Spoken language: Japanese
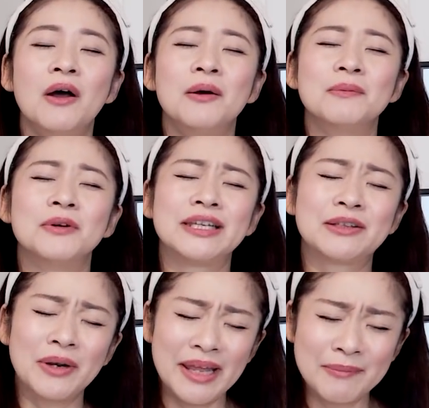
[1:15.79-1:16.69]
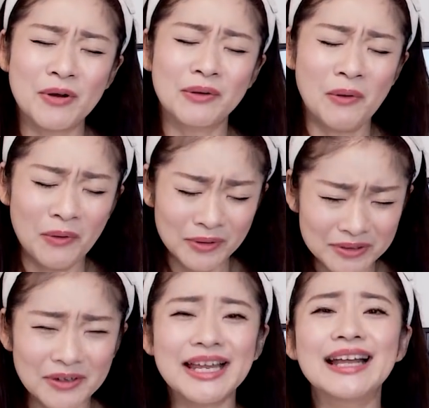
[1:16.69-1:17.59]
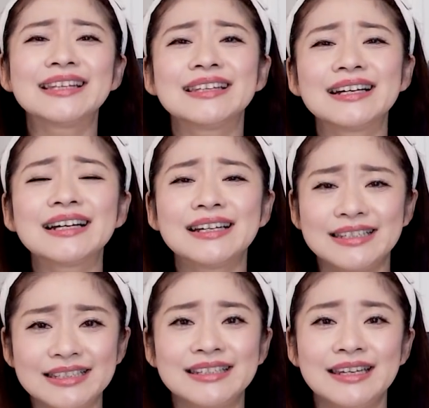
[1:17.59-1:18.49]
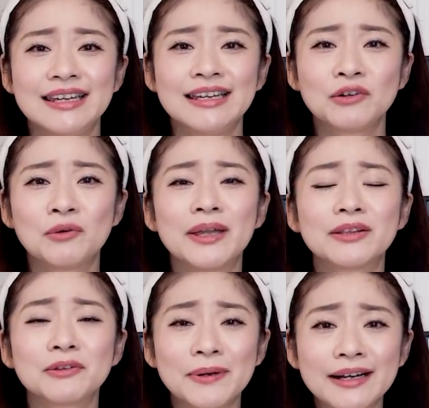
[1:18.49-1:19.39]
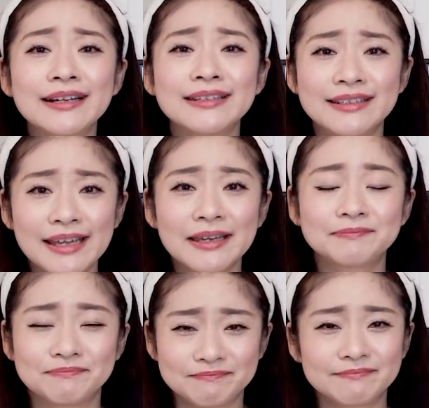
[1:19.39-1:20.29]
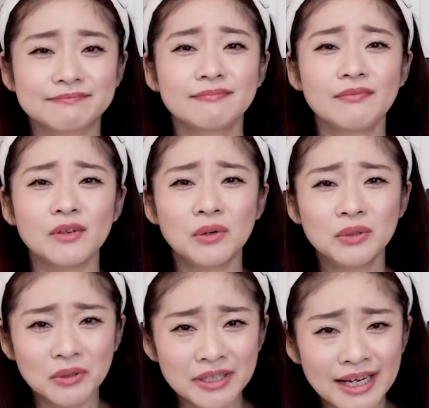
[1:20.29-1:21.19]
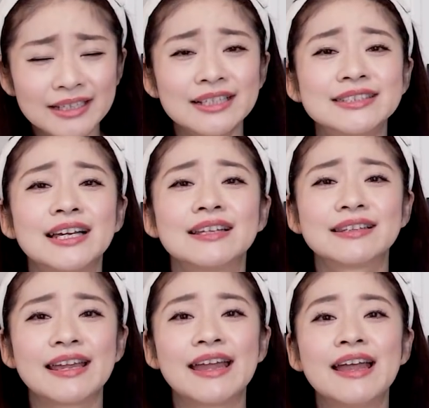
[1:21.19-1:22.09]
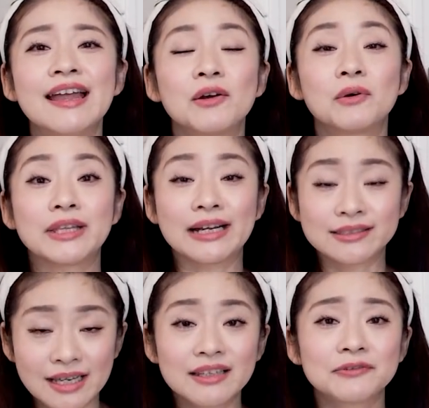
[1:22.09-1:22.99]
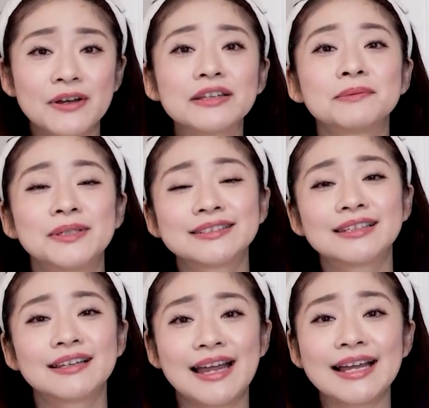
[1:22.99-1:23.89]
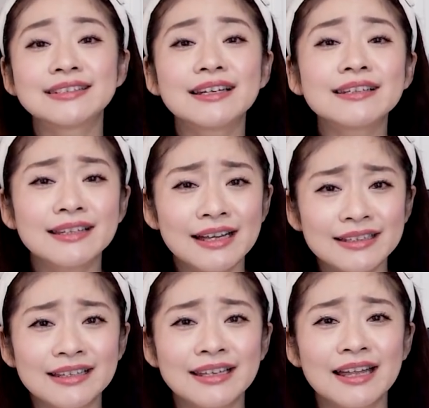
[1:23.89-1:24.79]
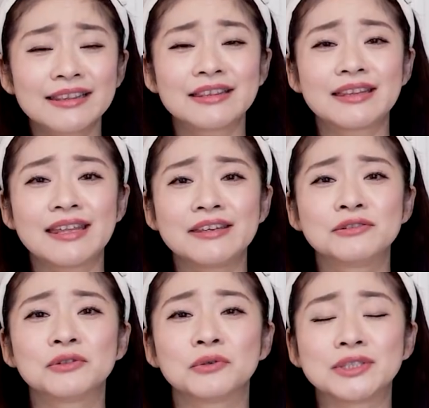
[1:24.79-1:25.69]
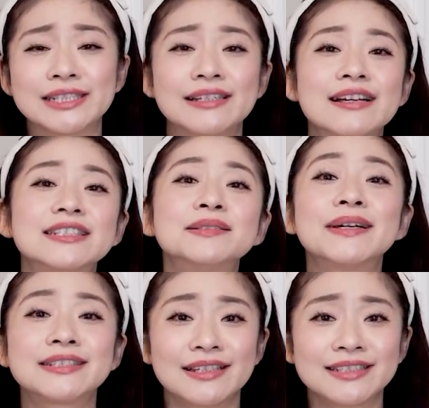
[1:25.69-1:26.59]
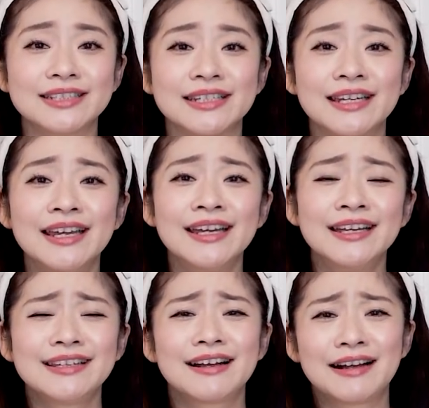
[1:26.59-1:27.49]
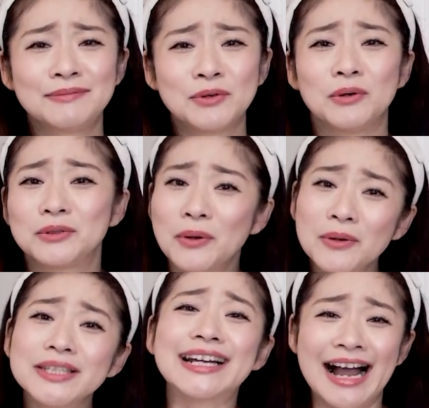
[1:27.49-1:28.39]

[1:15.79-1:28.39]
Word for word: もうね、どれも本当に温かいコメントばかりで、本当に花ちゃんって、こう、たくさんのファンの皆さんに愛されてたんだなっっていうのを実感しましたし、なんかもうどうにか